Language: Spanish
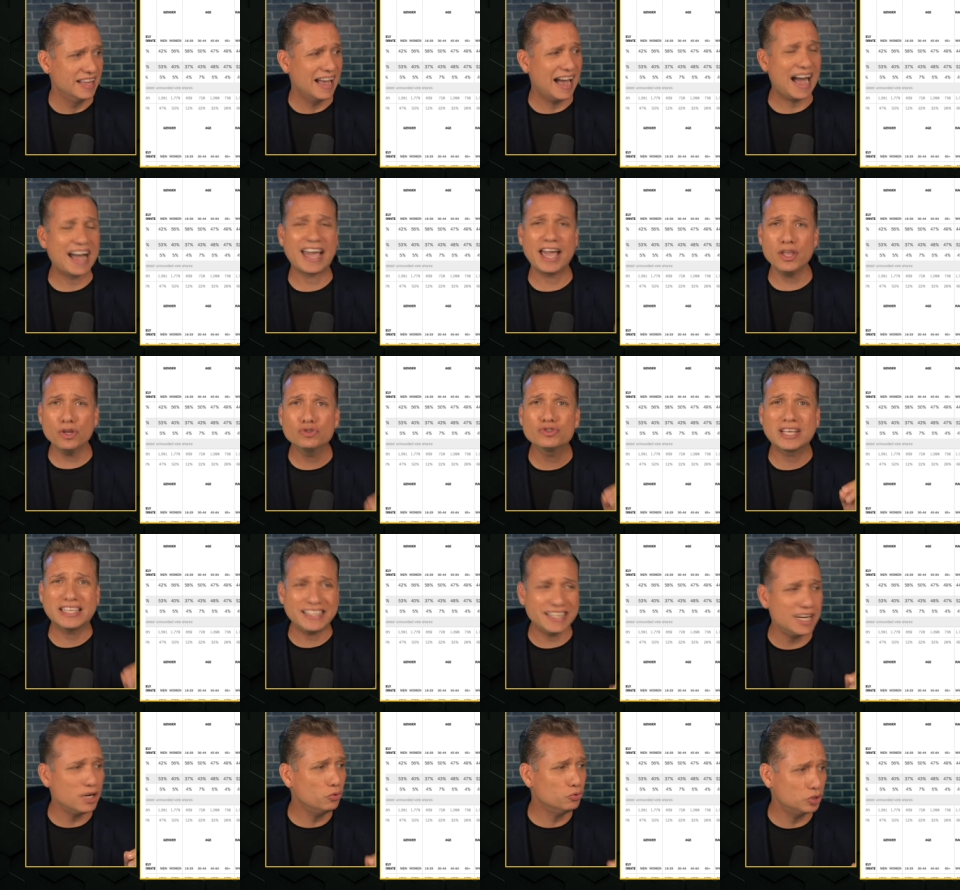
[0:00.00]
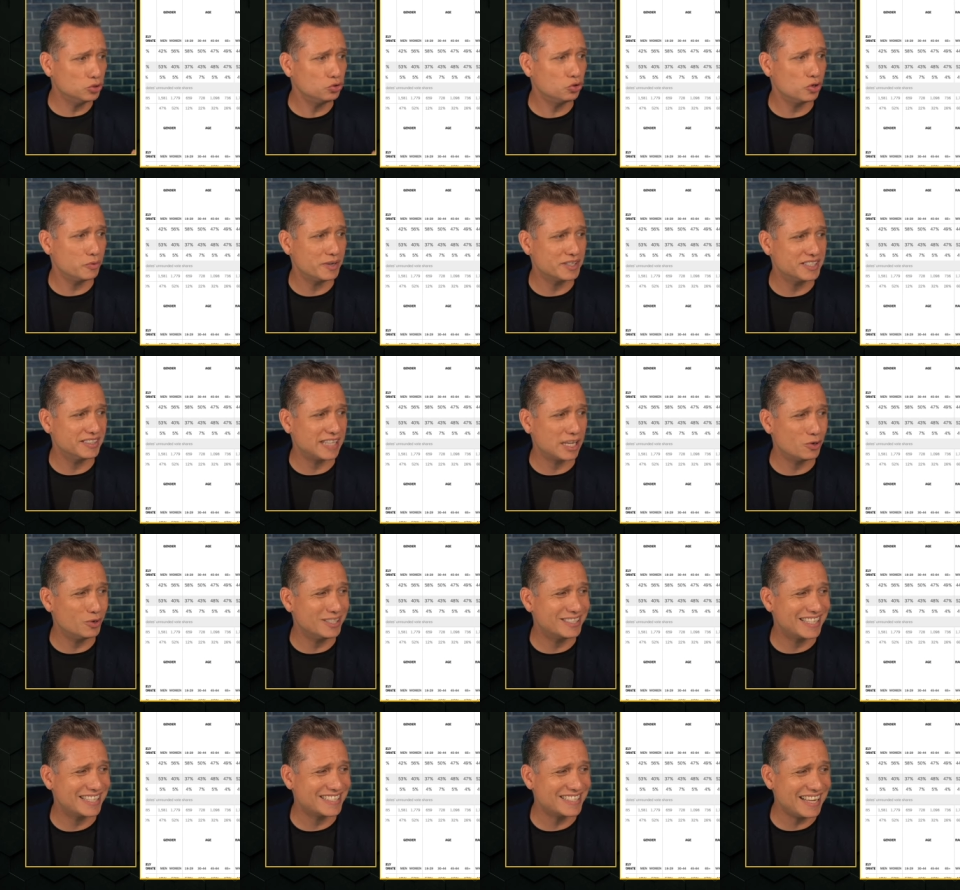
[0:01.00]
aquellos que tienen un título universitario, el
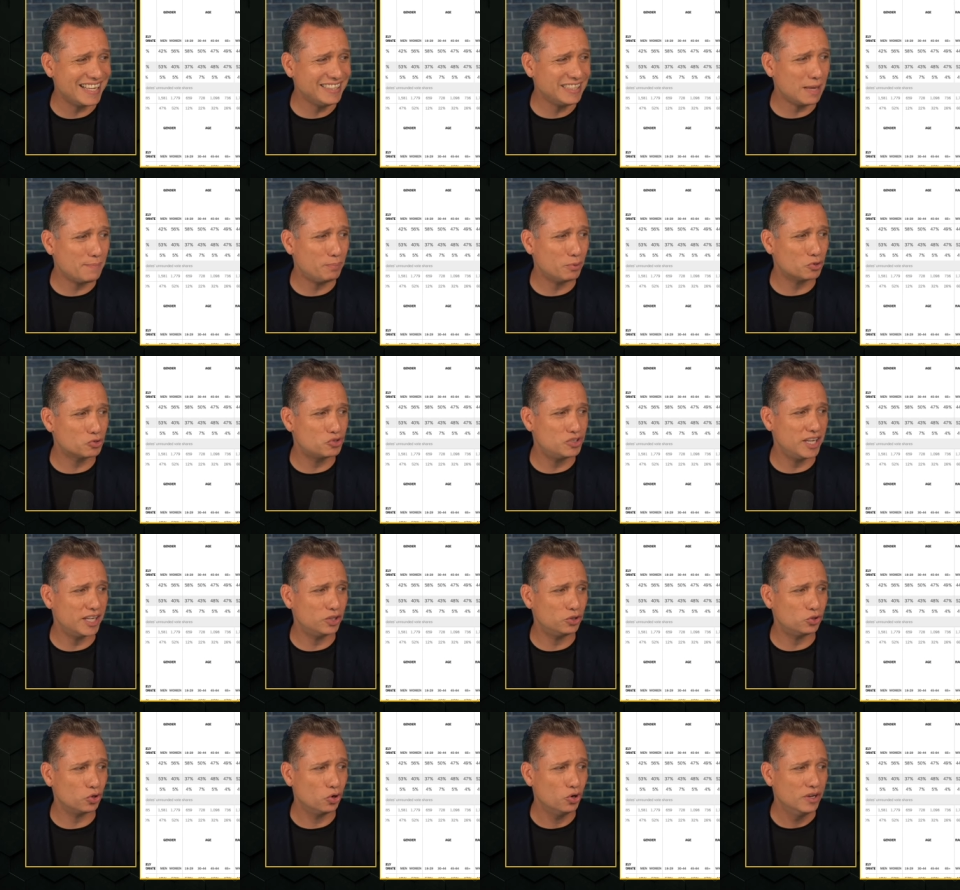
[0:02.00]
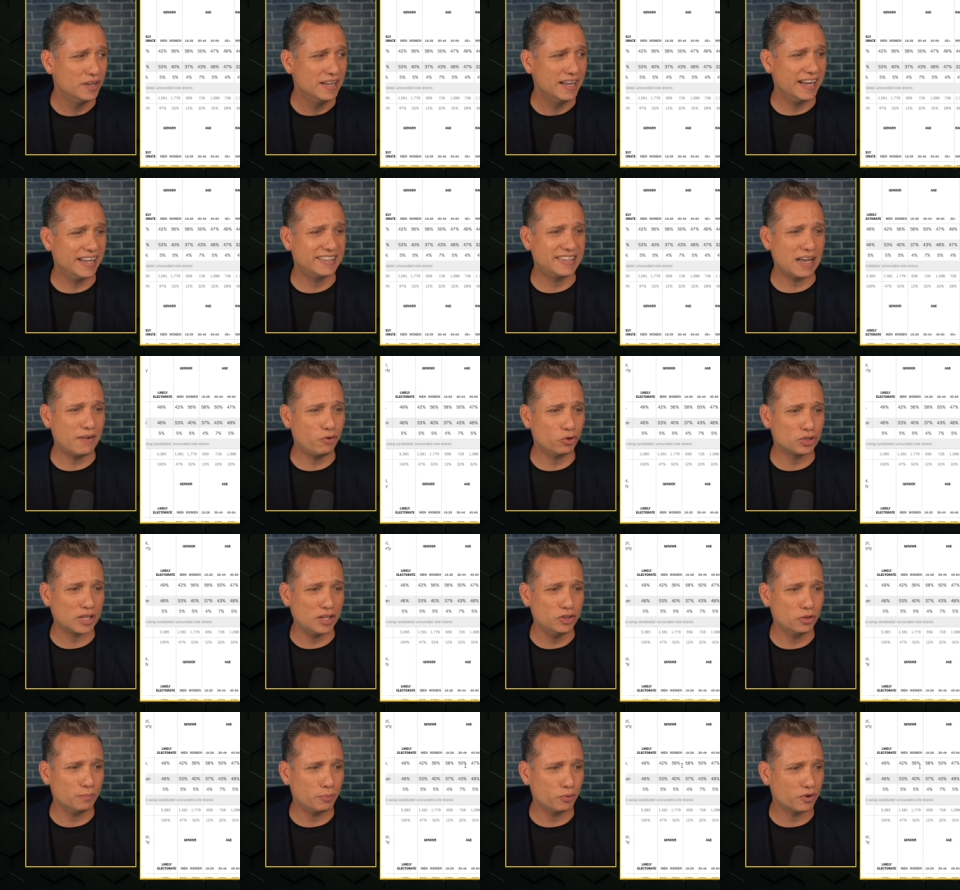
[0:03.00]
60% está
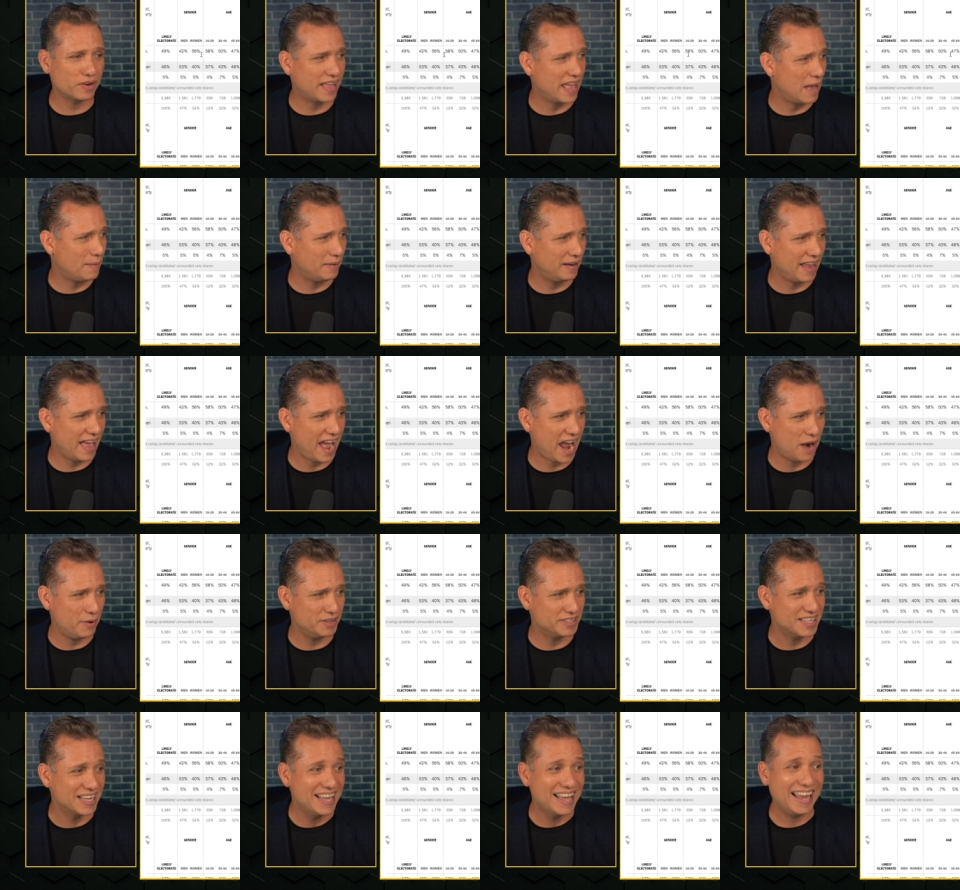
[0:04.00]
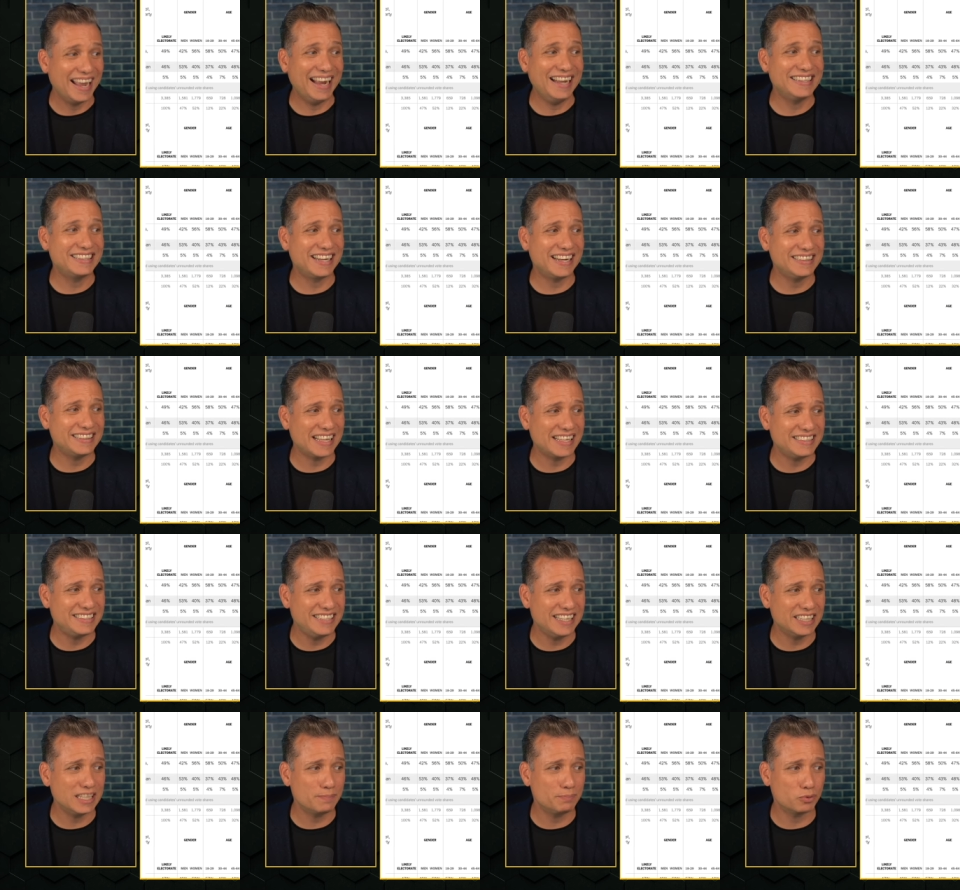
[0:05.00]
votando por Kamala Harris, el
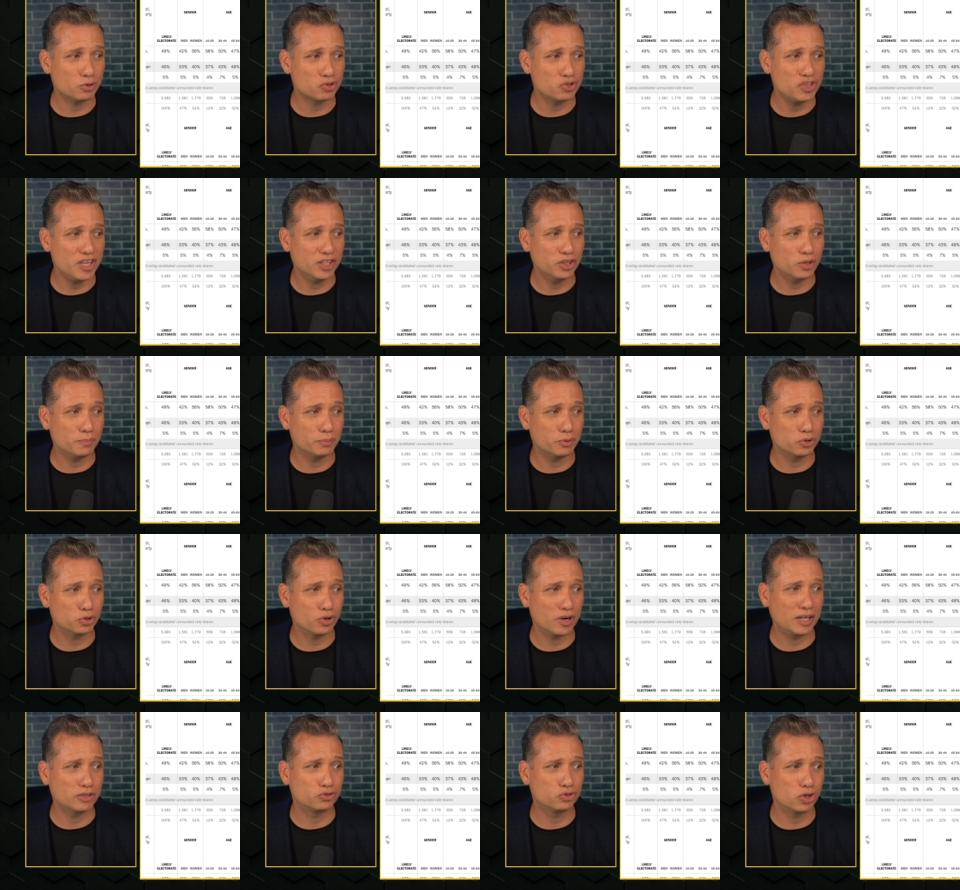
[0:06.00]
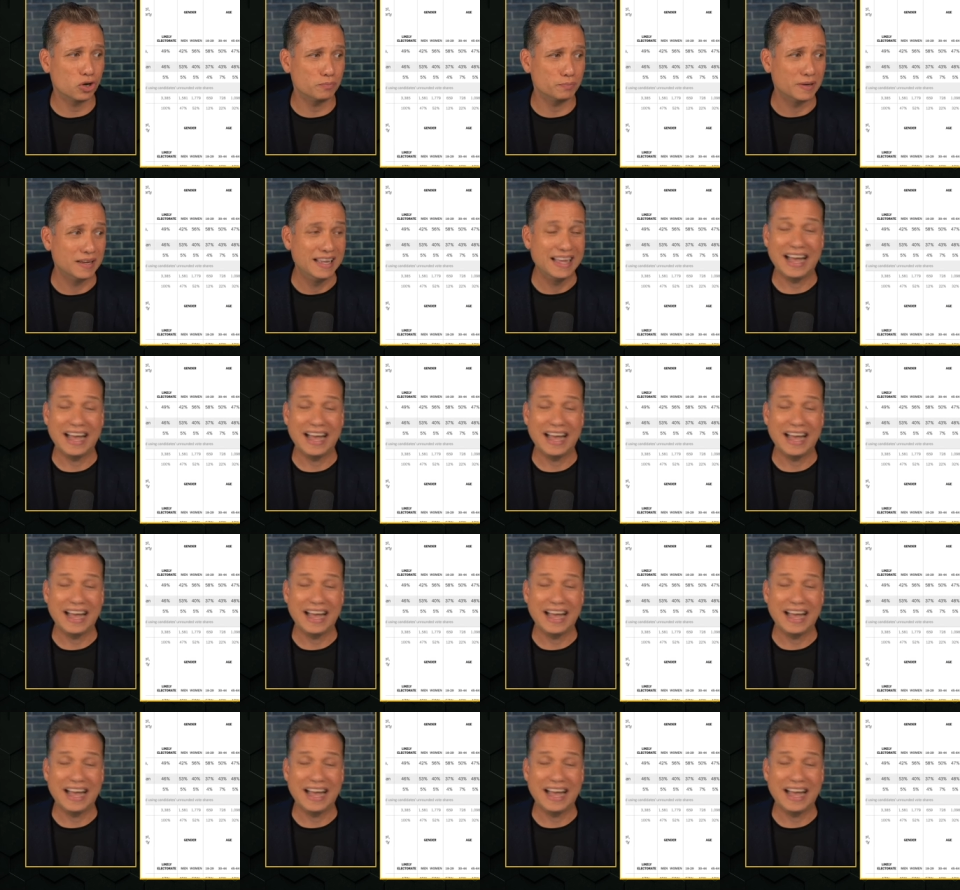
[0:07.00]
37% por Donald Trump.